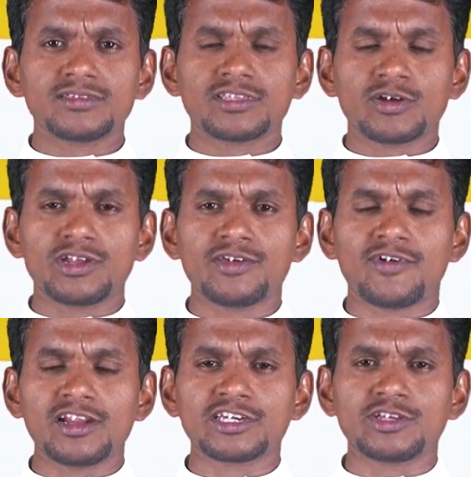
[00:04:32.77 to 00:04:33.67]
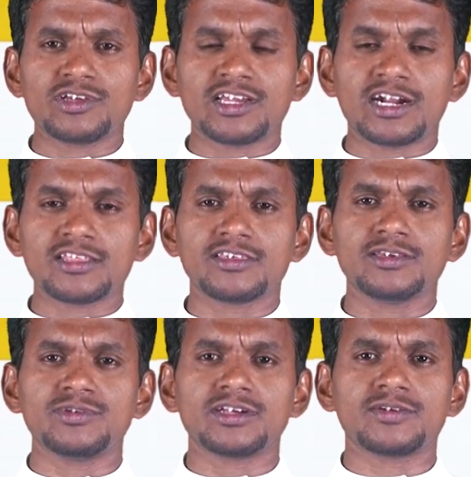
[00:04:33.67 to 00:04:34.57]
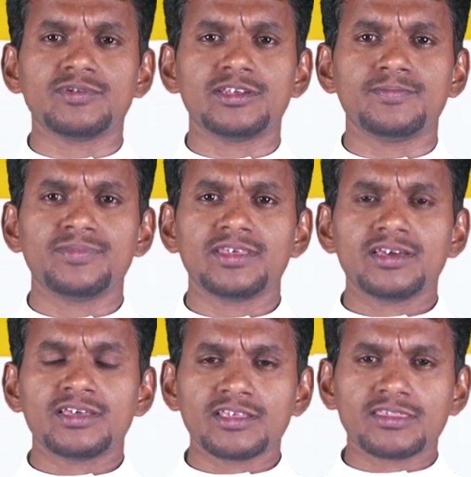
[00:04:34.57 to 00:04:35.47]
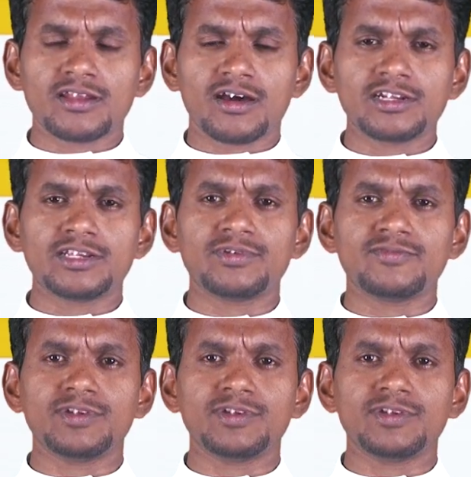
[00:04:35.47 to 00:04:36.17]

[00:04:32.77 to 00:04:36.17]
தங்களுடைய வாழ்க்கையினுடைய நடத்தையும் இருக்க வேண்டும் இதைத்தான் ஆண்டவர்